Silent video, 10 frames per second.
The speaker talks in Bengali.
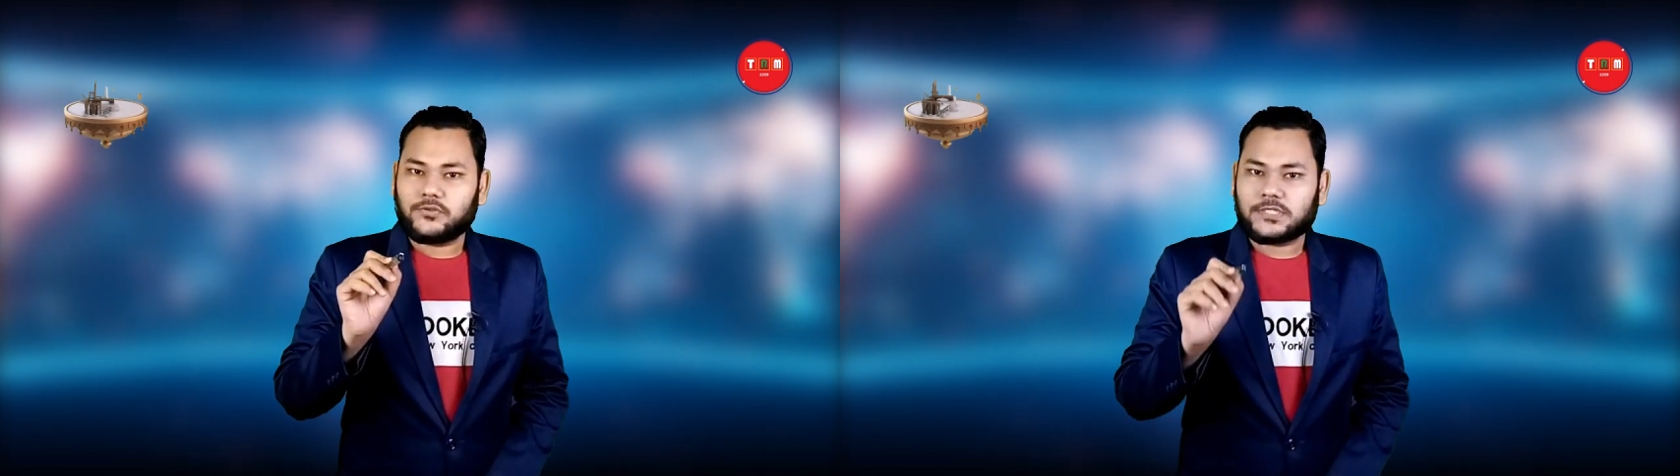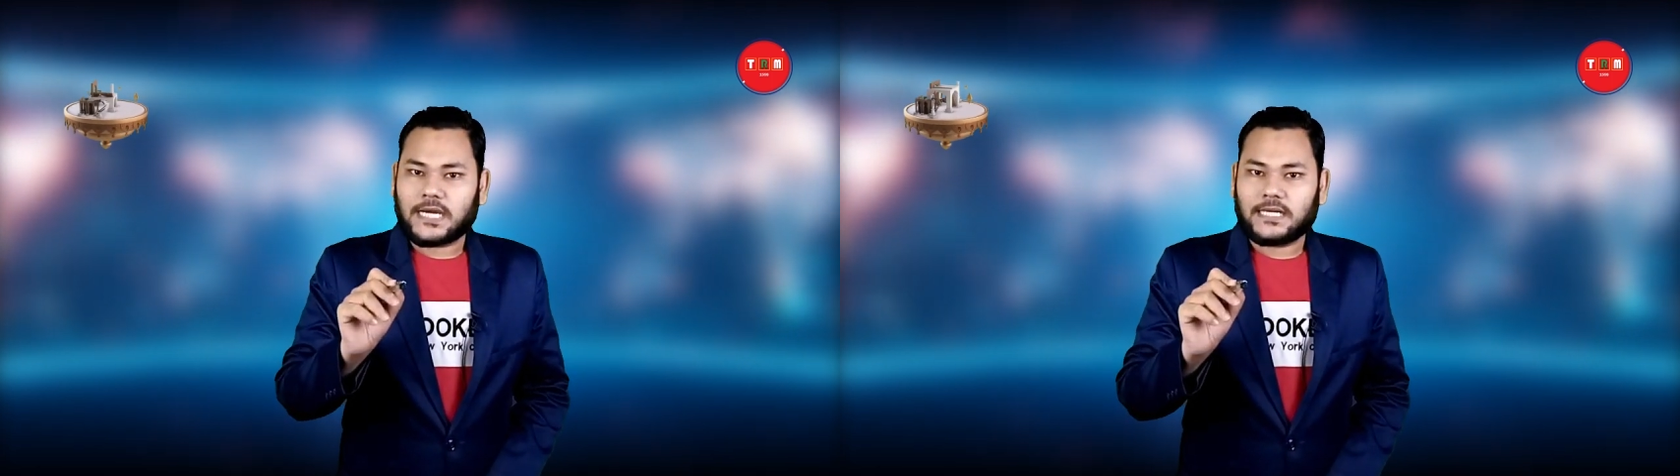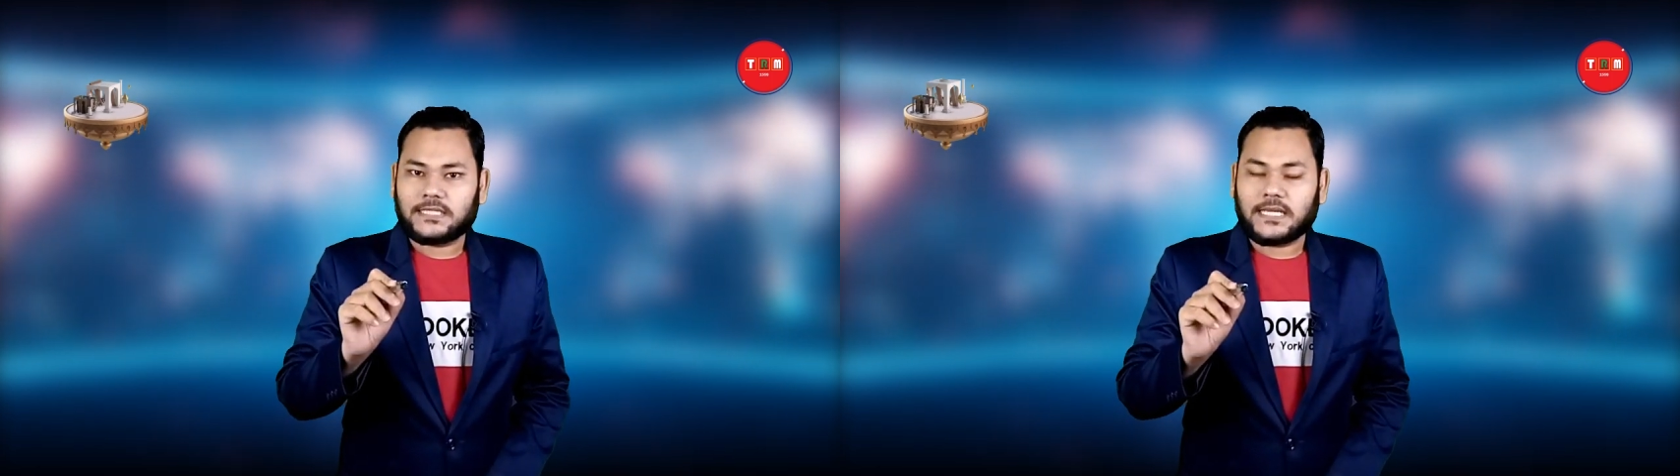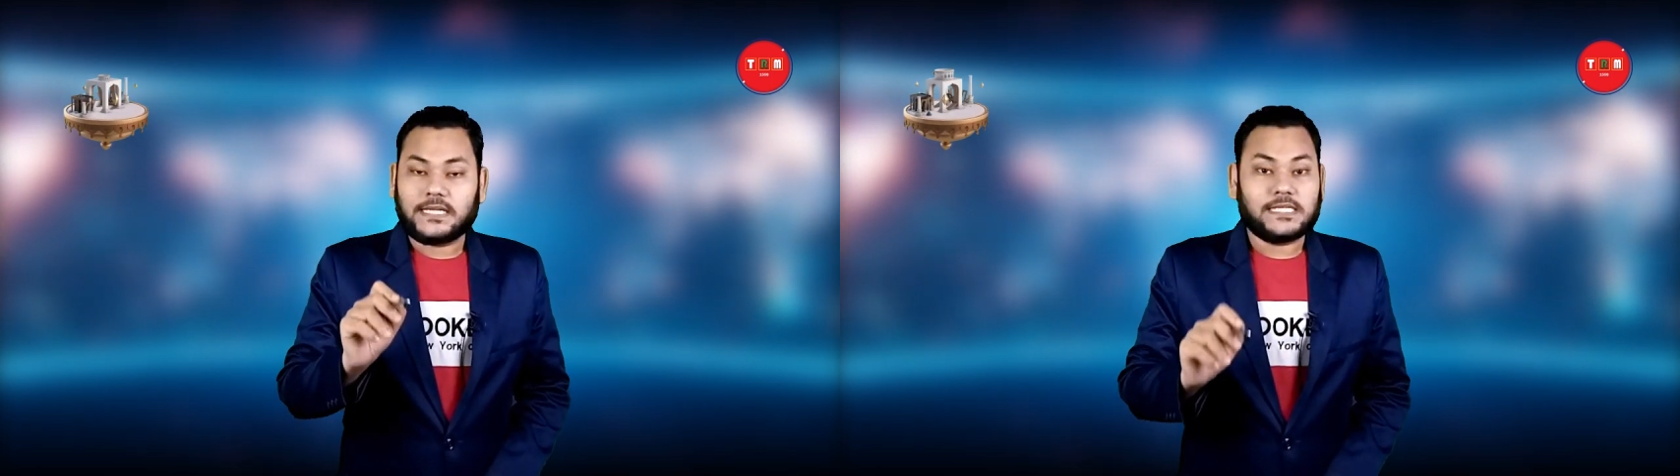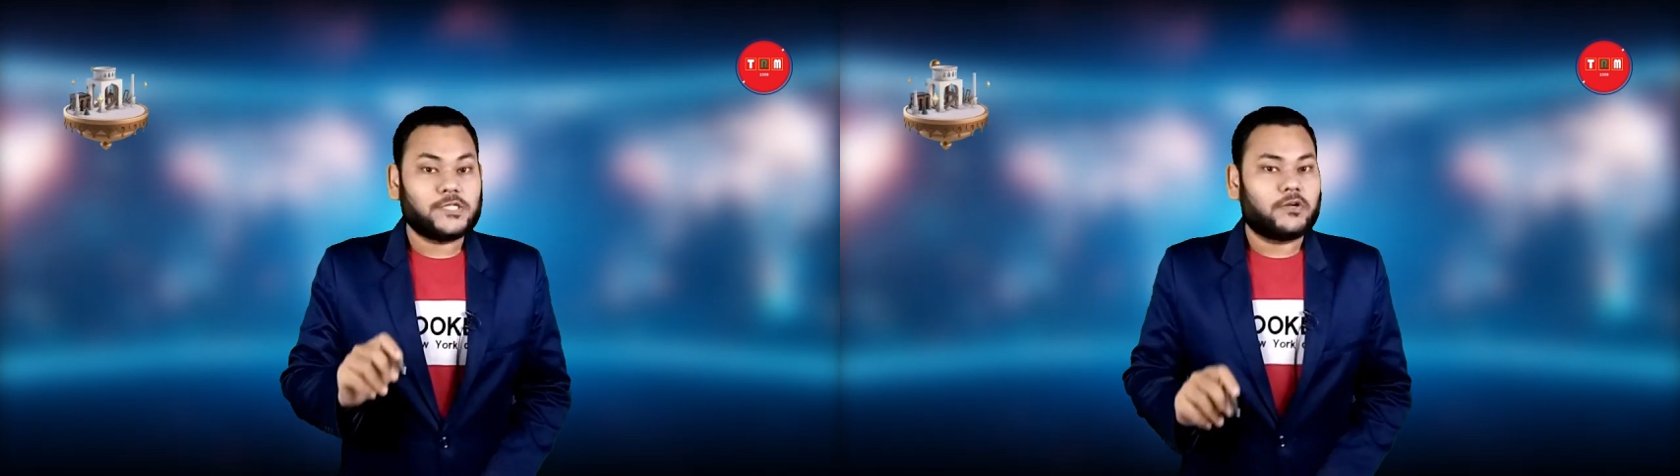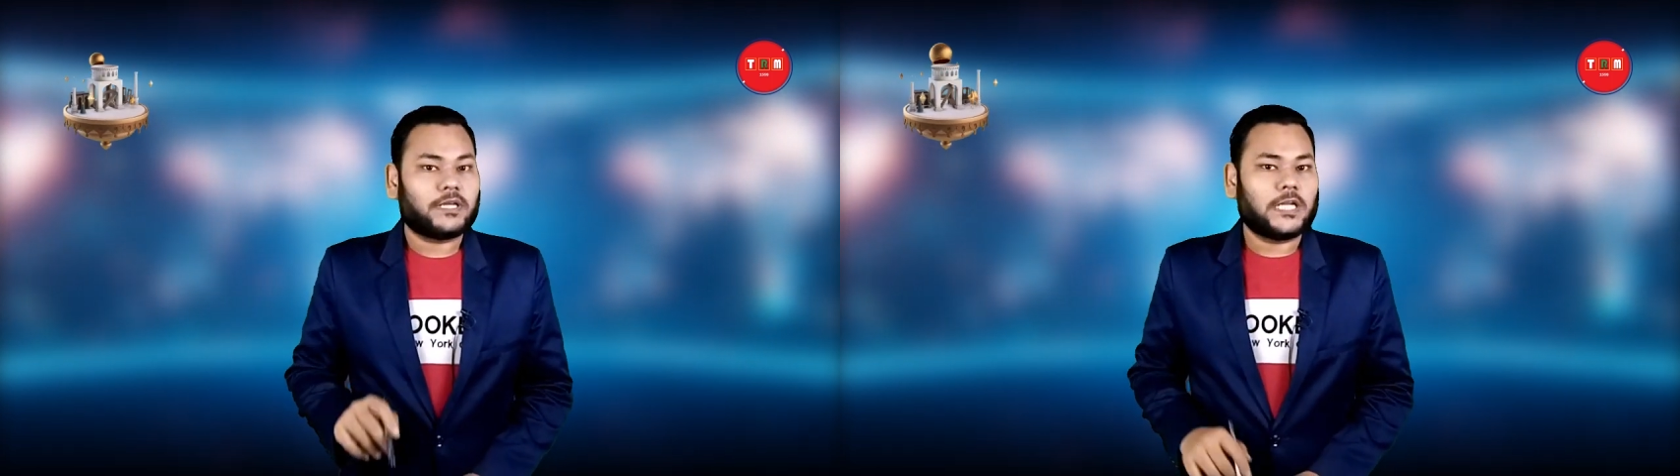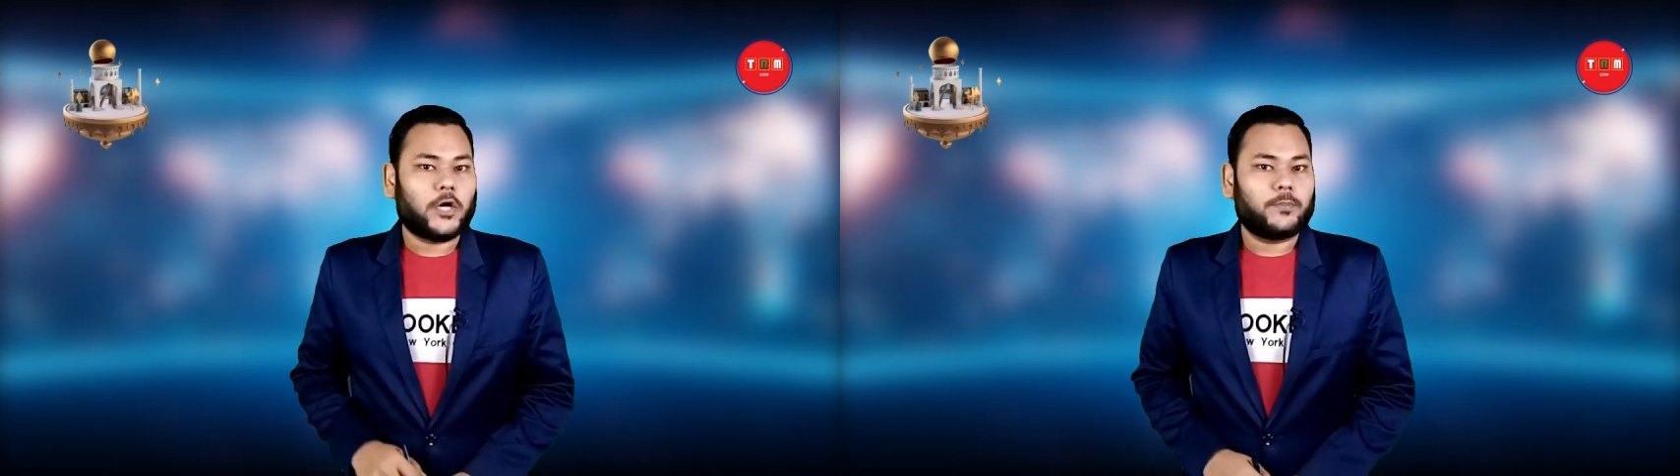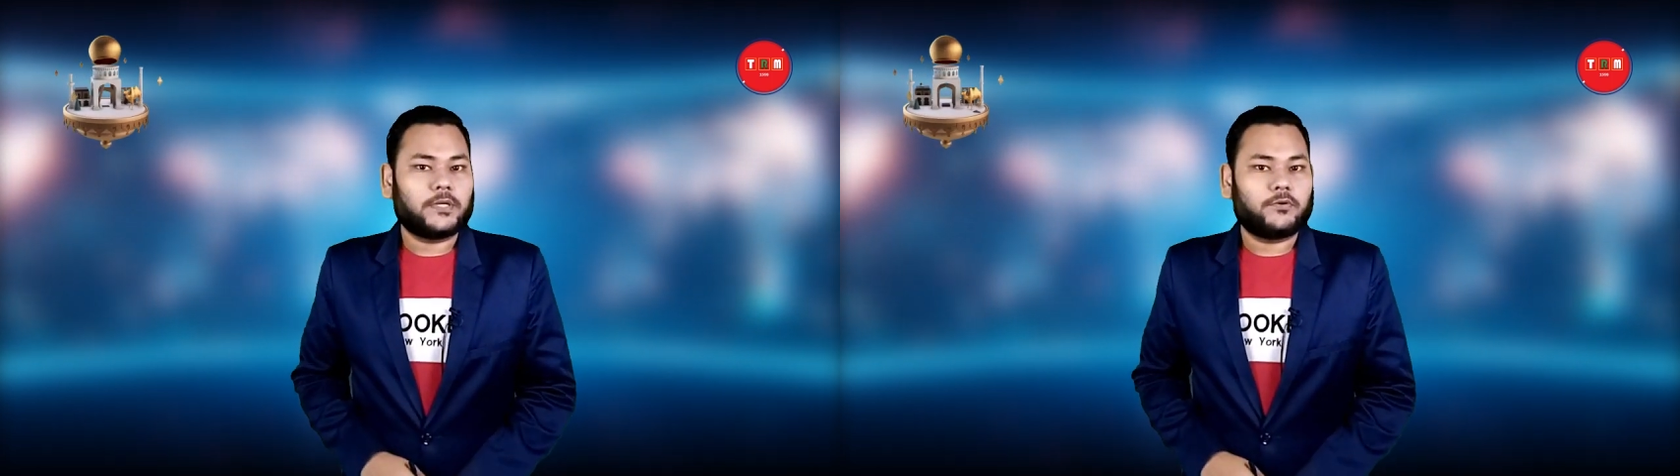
ছাড় দিয়ে নিজে অনেক লাভবান